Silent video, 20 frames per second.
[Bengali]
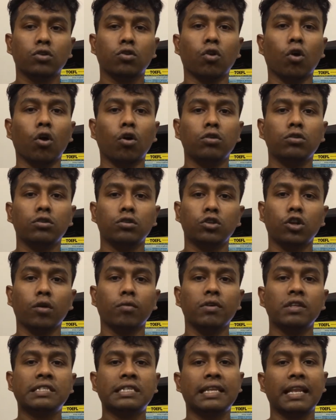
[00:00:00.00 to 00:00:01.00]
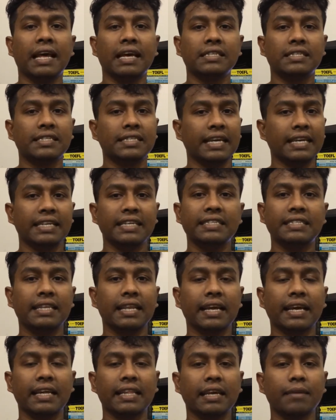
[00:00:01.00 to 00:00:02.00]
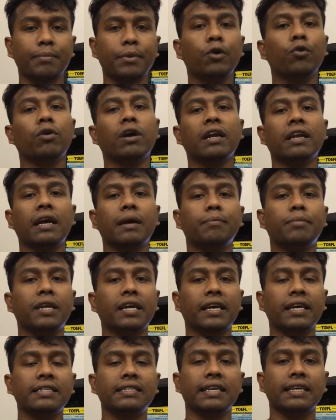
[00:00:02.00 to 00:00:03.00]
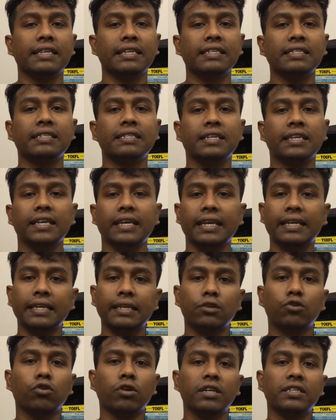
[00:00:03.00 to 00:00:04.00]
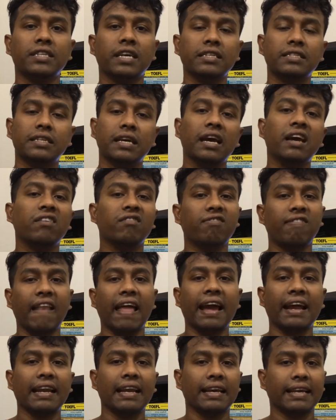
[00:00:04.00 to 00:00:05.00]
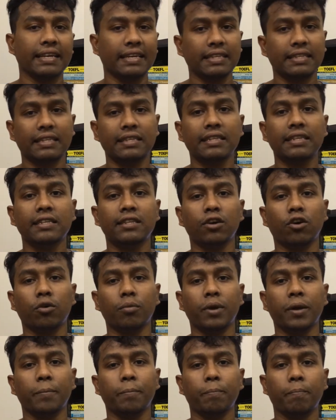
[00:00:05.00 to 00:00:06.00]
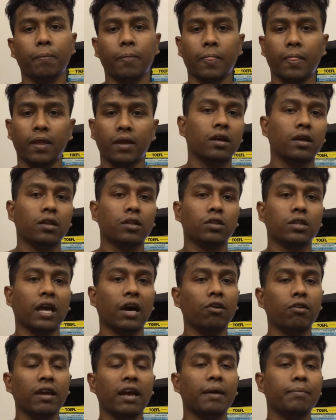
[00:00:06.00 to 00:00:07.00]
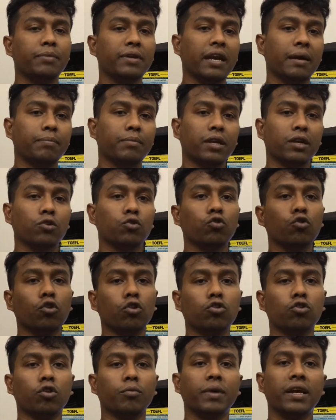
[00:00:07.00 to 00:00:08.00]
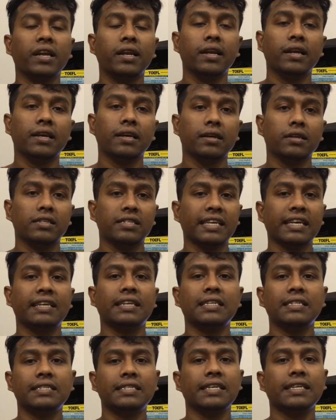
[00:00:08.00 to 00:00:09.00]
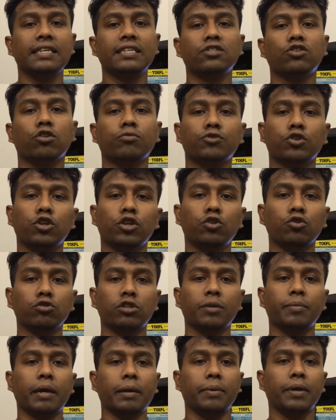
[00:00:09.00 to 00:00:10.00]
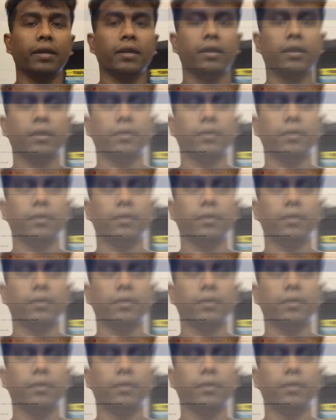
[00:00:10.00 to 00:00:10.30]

ক্লোন ডবল স্ল্যাশ সেটিংস লেখা থাকবে ওখানে আপনাকে সেটিংসটি এডিট করে জাস্ট ফ্ল্যাগ লেখে দিতে হবে তাহলে আপনি আপনার গুগল ক্রোমের সিক্রেট সেটিংস অপশনে ঢুকতে পারবেন